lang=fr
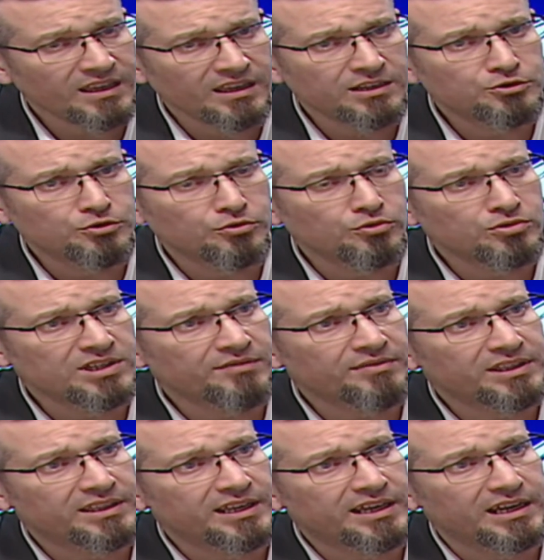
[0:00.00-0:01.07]
Et du coup, ça
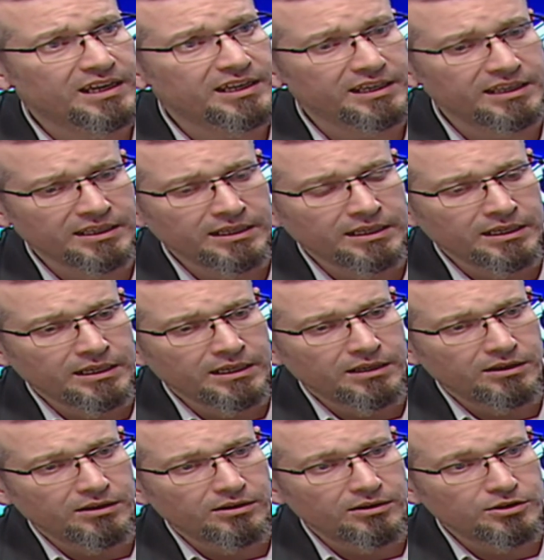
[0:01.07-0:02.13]
va décaler
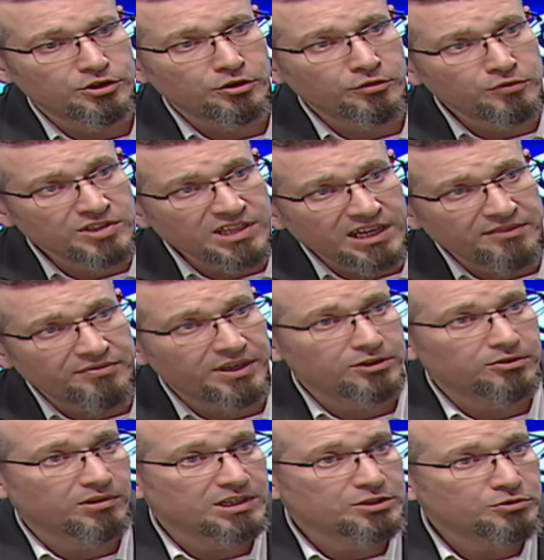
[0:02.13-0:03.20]
euh, ce que vous allez faire
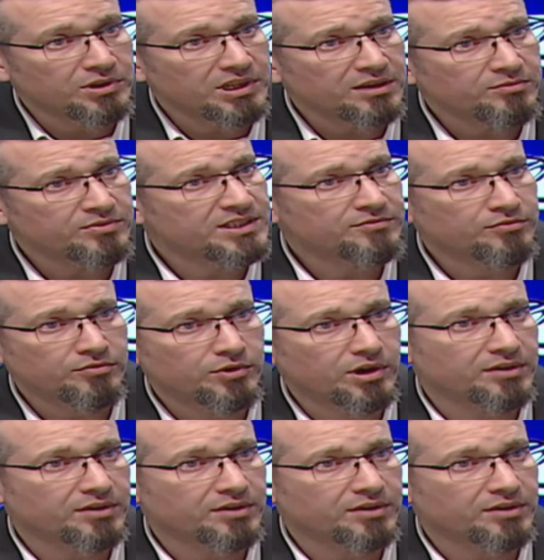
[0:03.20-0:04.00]
dans la journée, si vous vous